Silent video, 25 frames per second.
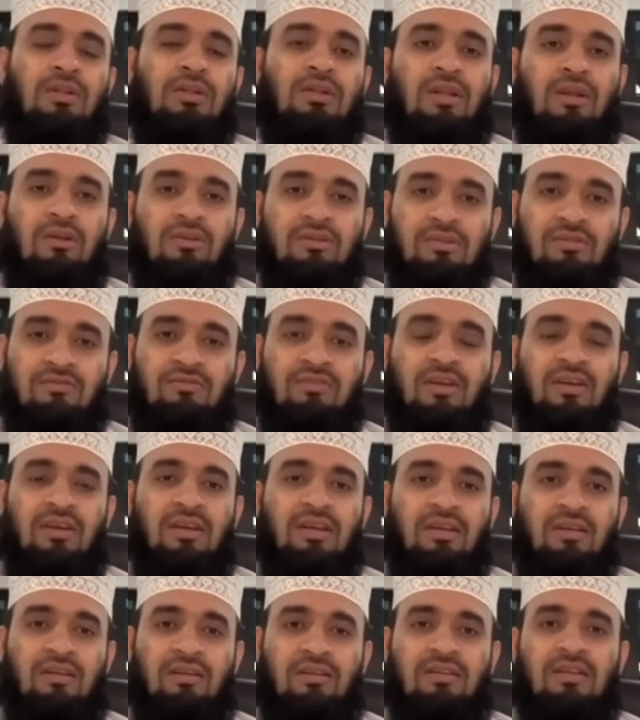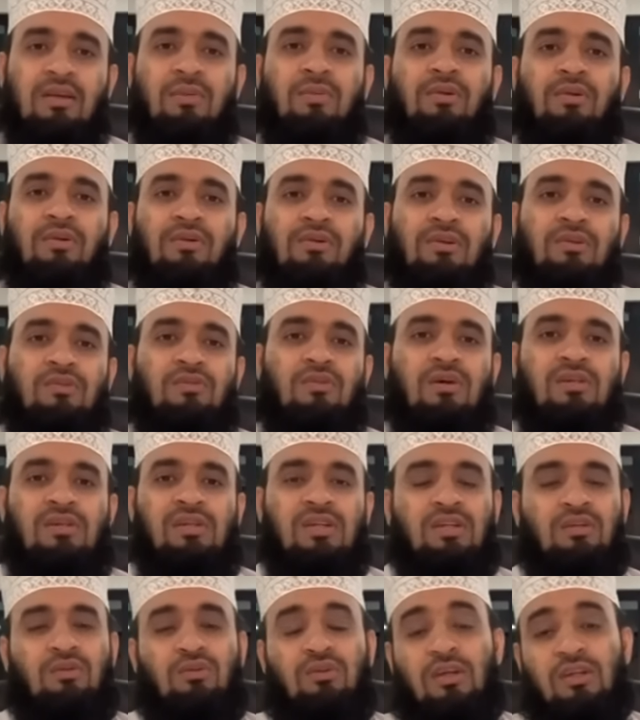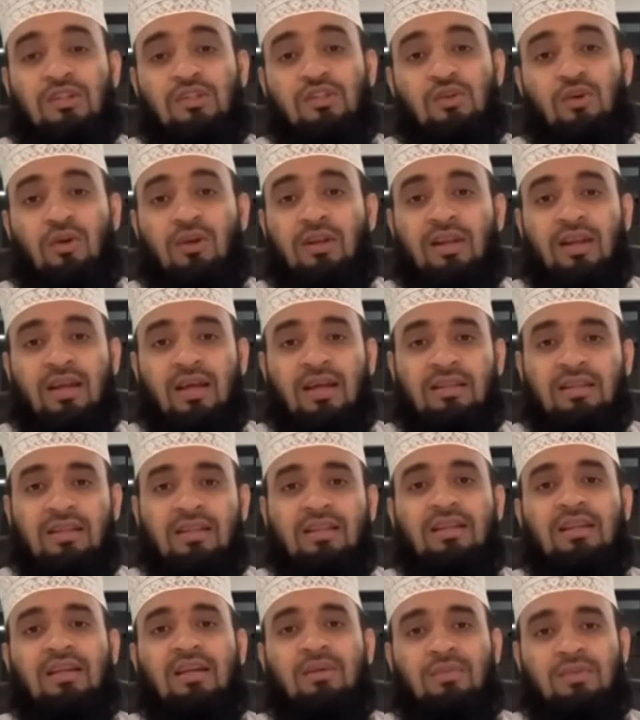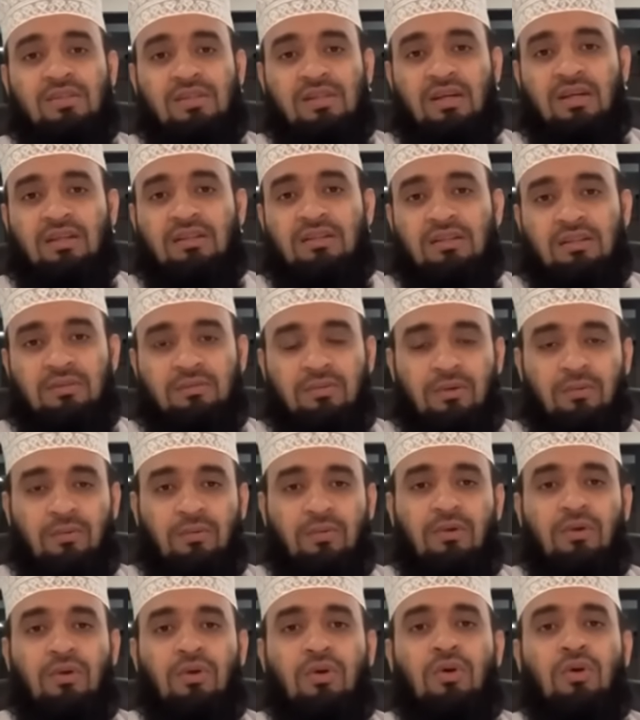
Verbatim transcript: তারা হচ্ছে ফাকির সামান্য কিছু আছে কিন্তু তার চলে না তাদেরকে আমরা জাকাত দিতে পারবো